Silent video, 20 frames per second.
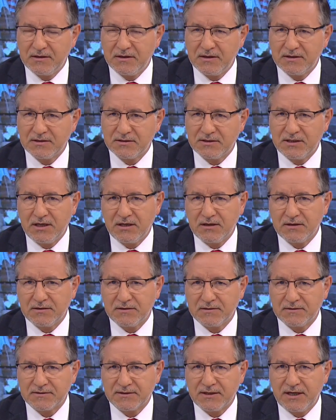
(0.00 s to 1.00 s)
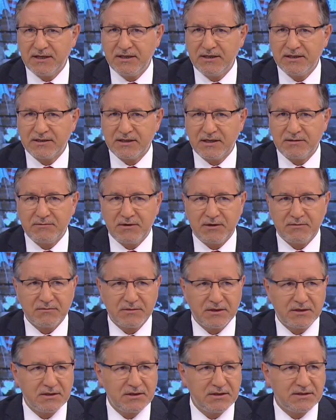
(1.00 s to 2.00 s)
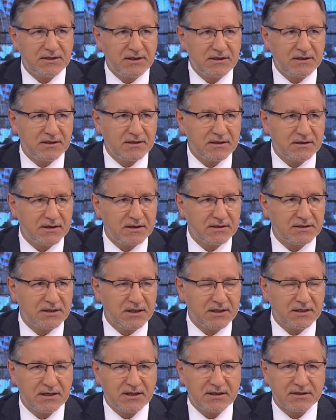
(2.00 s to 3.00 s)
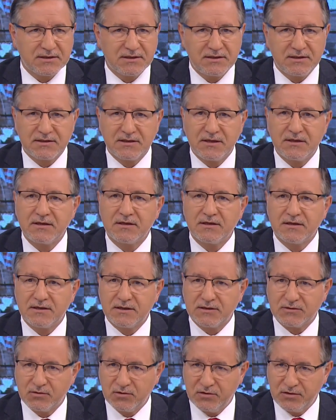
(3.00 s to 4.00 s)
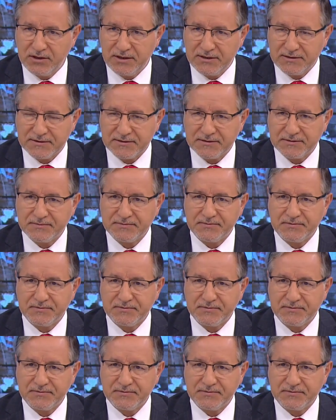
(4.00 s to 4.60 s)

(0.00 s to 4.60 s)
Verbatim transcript: Peki. Şey, sayıyı tamamla. İstediğin kadar çekersin, istediğin kadar söylersin.